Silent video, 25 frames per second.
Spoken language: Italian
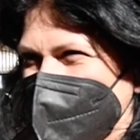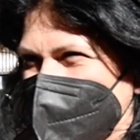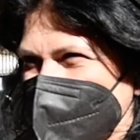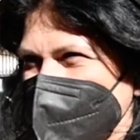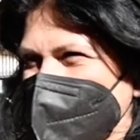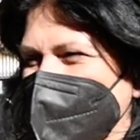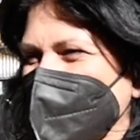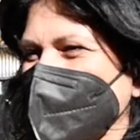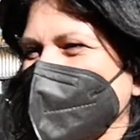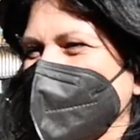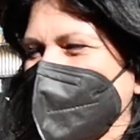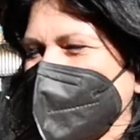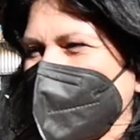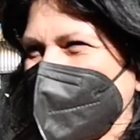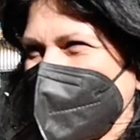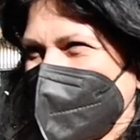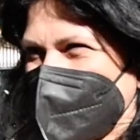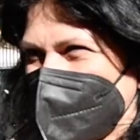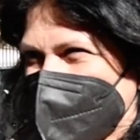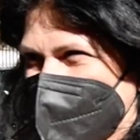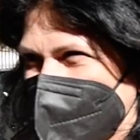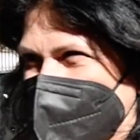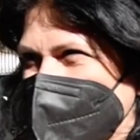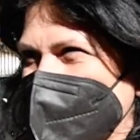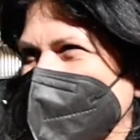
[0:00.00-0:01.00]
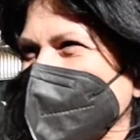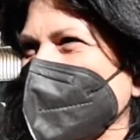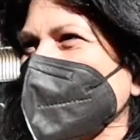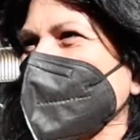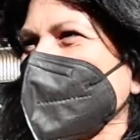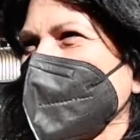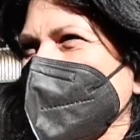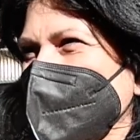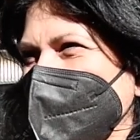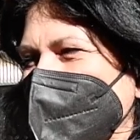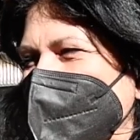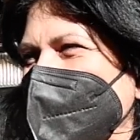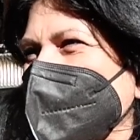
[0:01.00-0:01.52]
di Natale
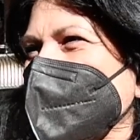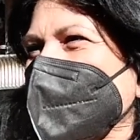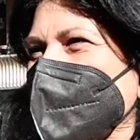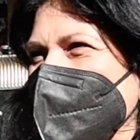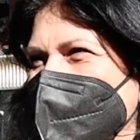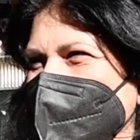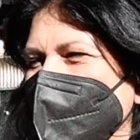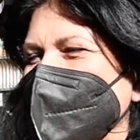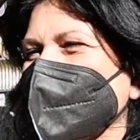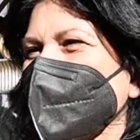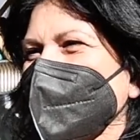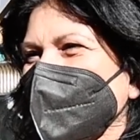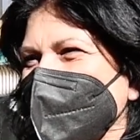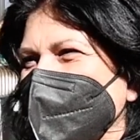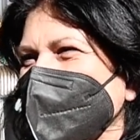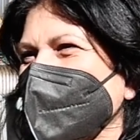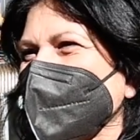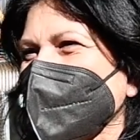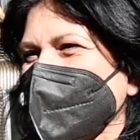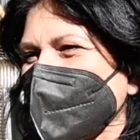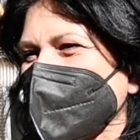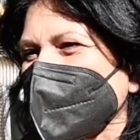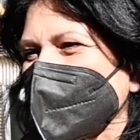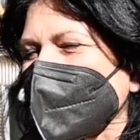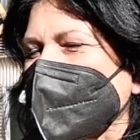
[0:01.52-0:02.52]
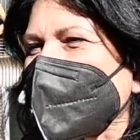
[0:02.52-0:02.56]
tradizionale di Piazza San Jacopo.